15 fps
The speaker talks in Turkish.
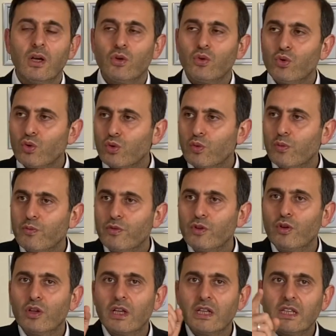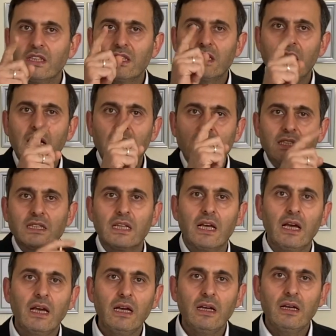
YouTube videoları izleye izleye